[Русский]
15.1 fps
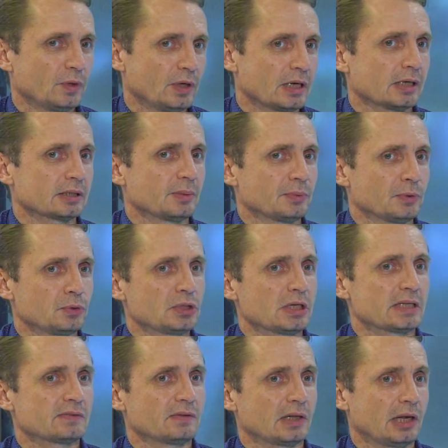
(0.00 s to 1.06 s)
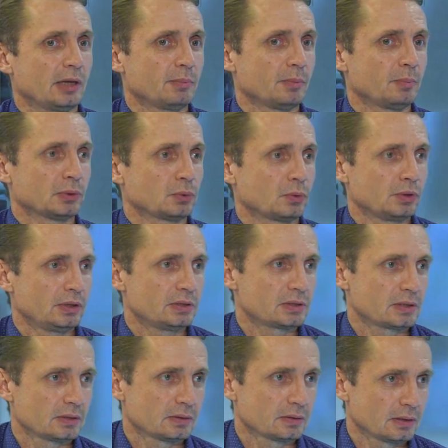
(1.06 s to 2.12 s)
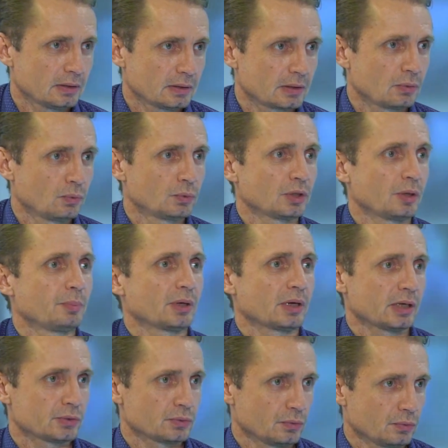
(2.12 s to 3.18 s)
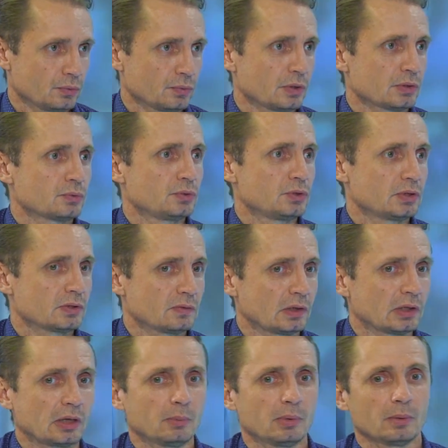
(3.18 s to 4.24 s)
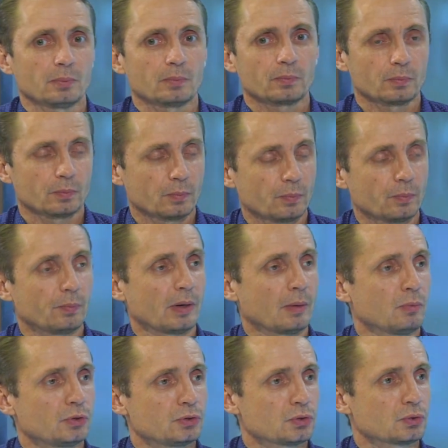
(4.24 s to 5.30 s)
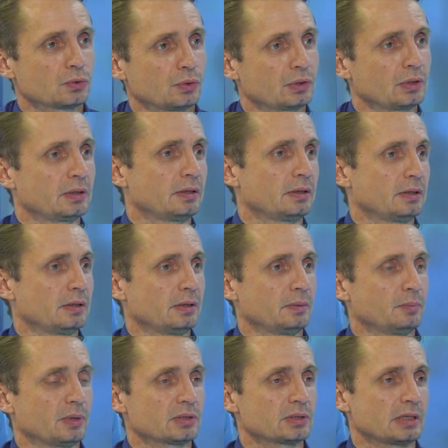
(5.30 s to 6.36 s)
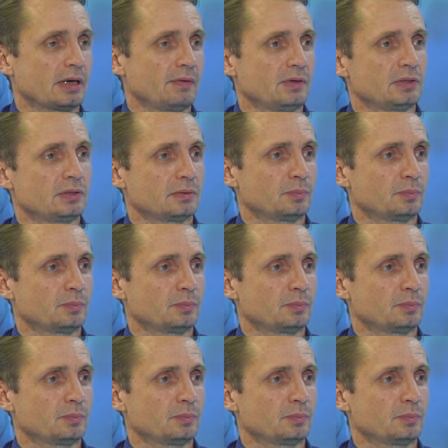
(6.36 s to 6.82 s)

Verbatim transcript: И как-то поучаствовать, либо потрудиться, да, какую-то да. операцию осуществить, либо помочь что-то поставить,